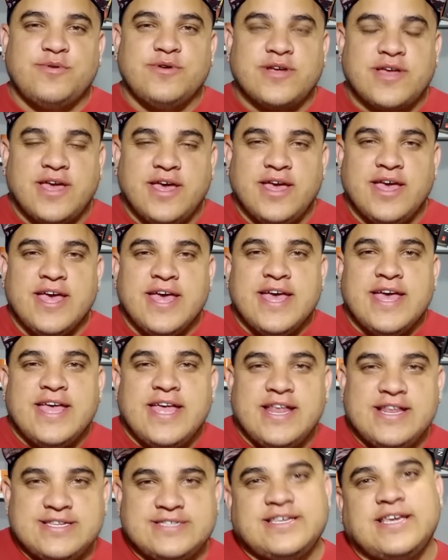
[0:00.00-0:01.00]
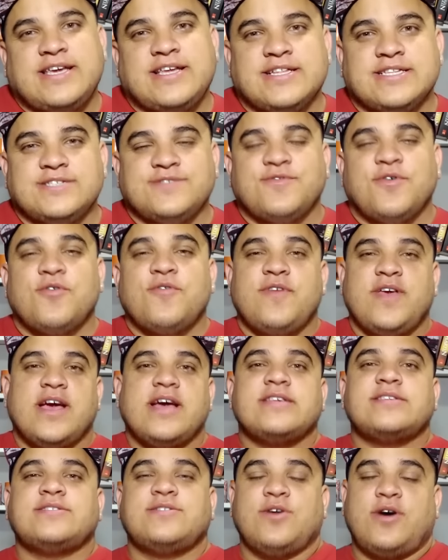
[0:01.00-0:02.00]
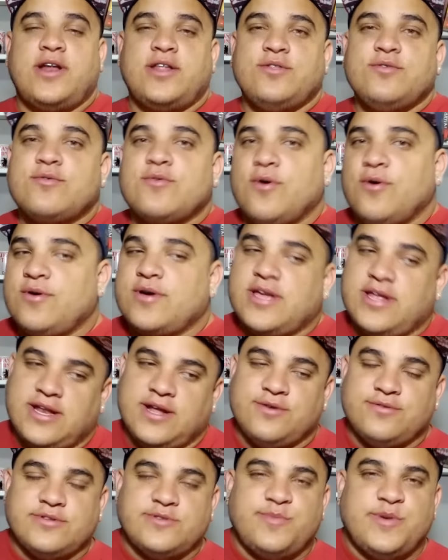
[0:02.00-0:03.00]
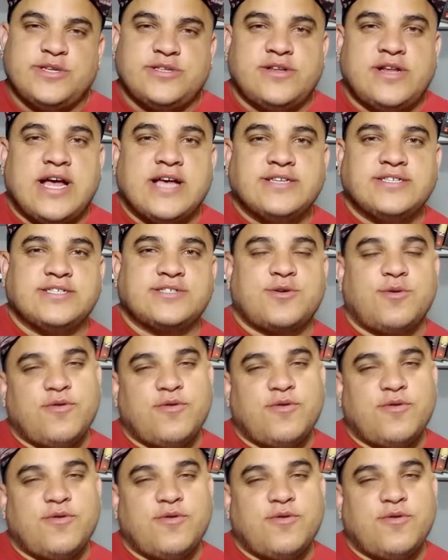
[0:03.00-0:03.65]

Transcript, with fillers: porque eles têm que desenvolver a história do Kong, não dos personagens.